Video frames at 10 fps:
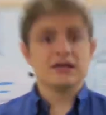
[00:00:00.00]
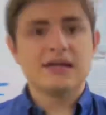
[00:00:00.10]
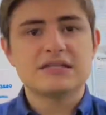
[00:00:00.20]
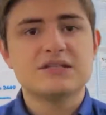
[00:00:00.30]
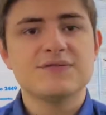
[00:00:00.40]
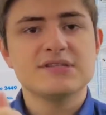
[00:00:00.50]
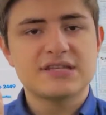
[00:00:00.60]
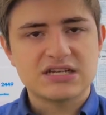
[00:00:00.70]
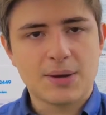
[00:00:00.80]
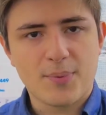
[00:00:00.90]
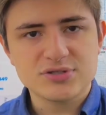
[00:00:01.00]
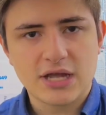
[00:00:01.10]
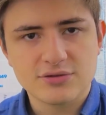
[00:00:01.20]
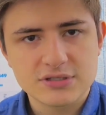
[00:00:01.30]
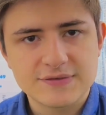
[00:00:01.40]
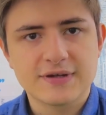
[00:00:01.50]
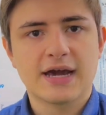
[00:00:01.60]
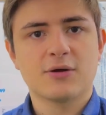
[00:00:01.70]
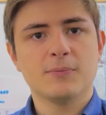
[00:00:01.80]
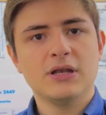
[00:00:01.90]
E esses 27 apostadores
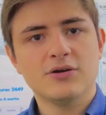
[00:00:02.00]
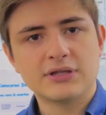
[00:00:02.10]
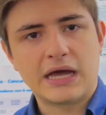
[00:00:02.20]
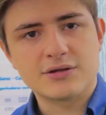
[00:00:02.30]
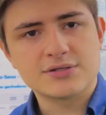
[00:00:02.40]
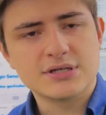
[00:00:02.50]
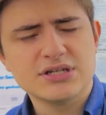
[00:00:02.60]
ficaram milionários.